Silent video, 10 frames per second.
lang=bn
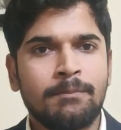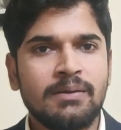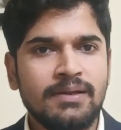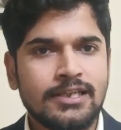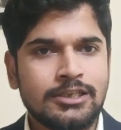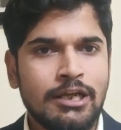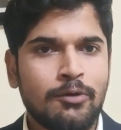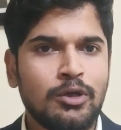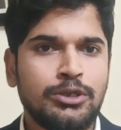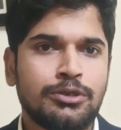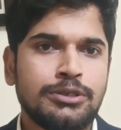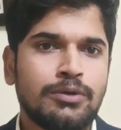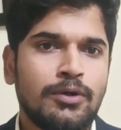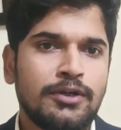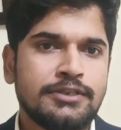প্রিভিয়াস ইয়ার কোয়েশ্চেন
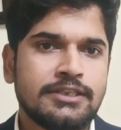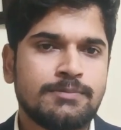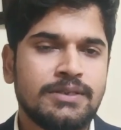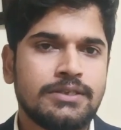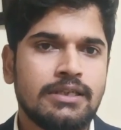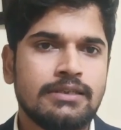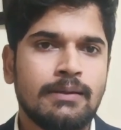যেগুলো রয়েছে স্পেশালি